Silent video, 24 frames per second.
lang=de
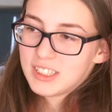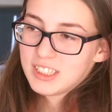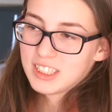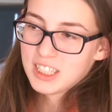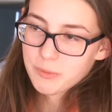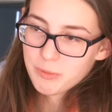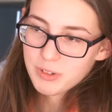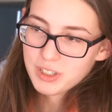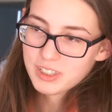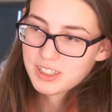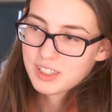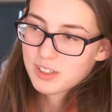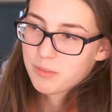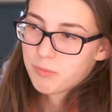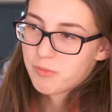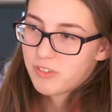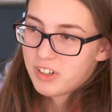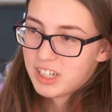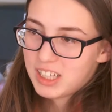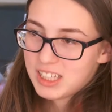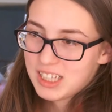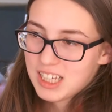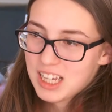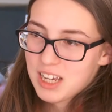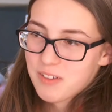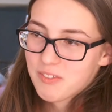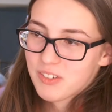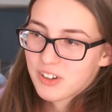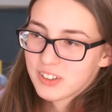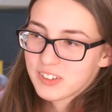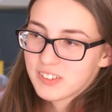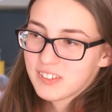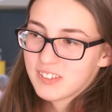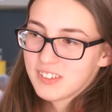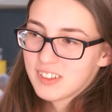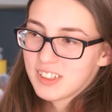Ich habe halt das Pflegeheim
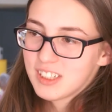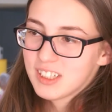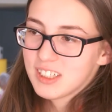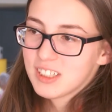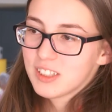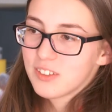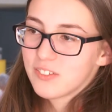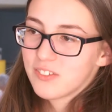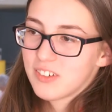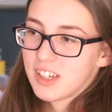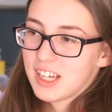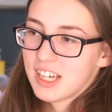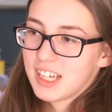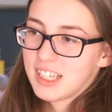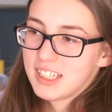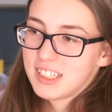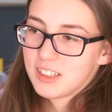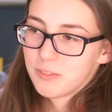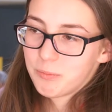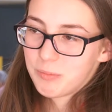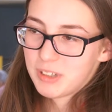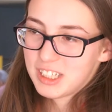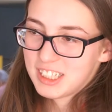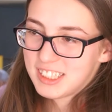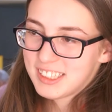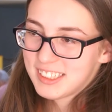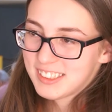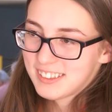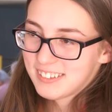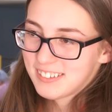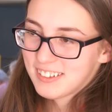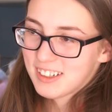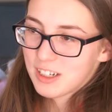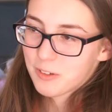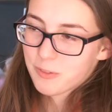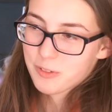ausgesucht, weil ich den Menschen
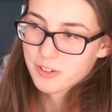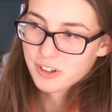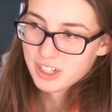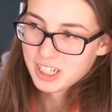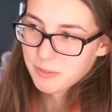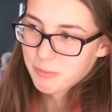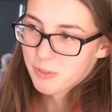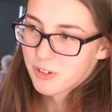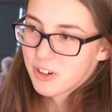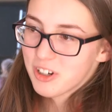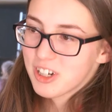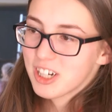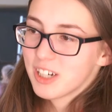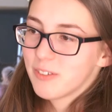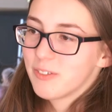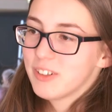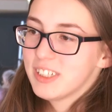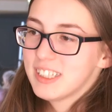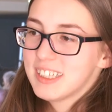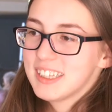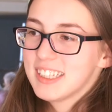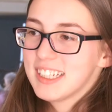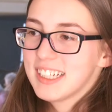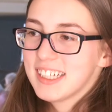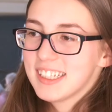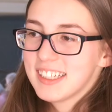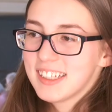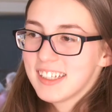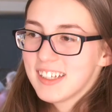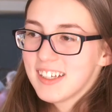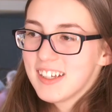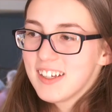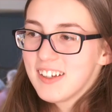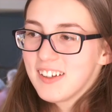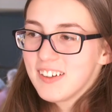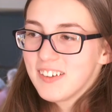da Freude machen wollte.
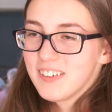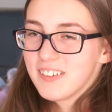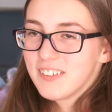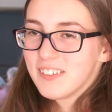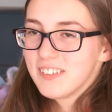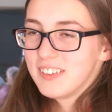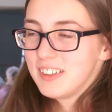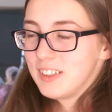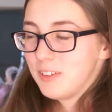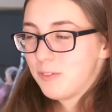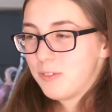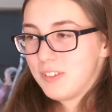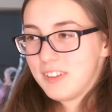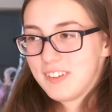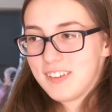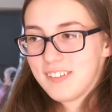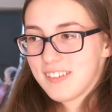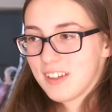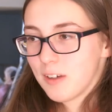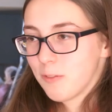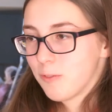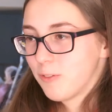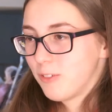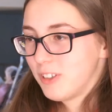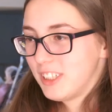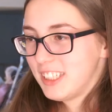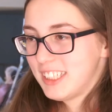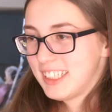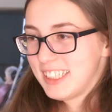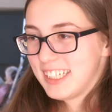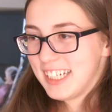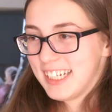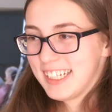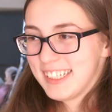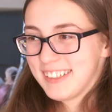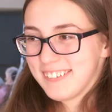Und ich finde das auch voll
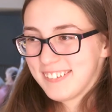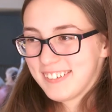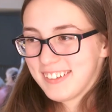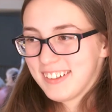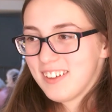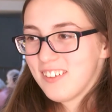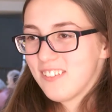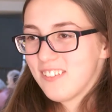schön da,